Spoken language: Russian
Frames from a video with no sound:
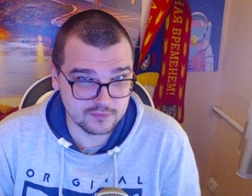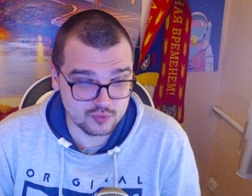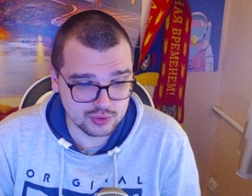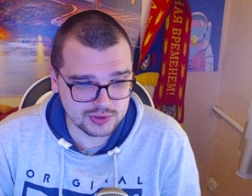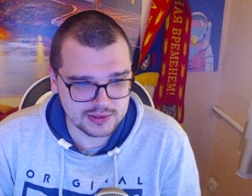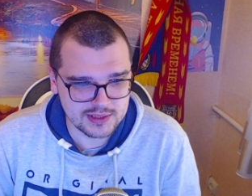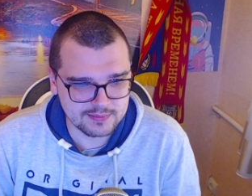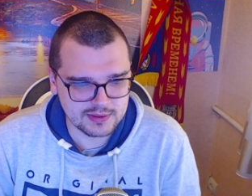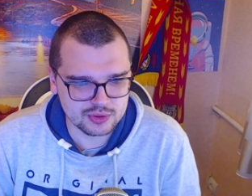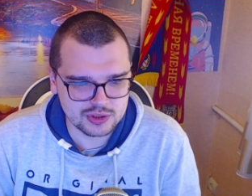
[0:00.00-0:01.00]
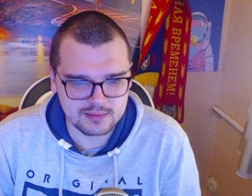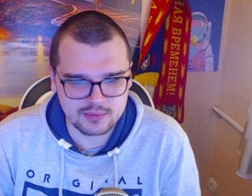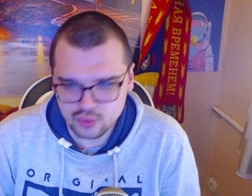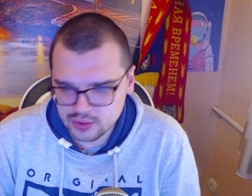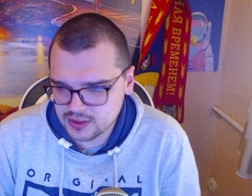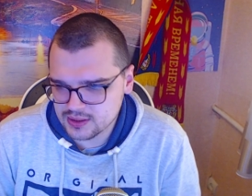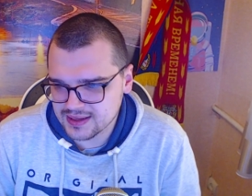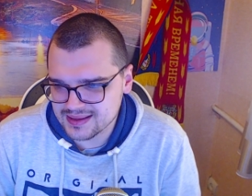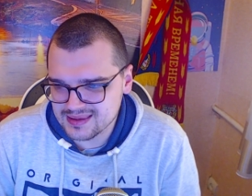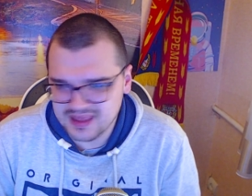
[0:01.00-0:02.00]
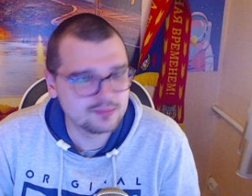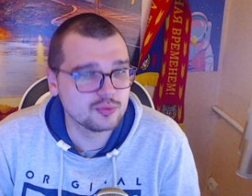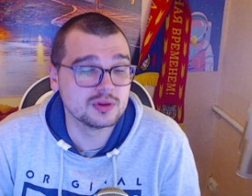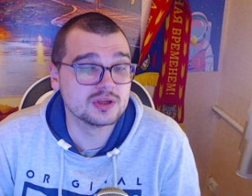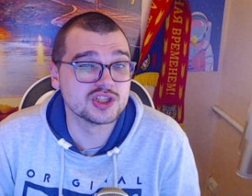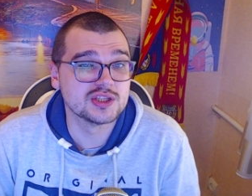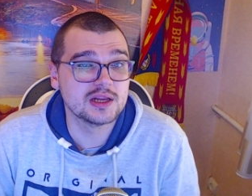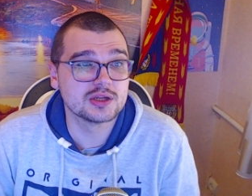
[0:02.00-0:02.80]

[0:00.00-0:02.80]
курсе, да, потому что многие хотели, многие ждали,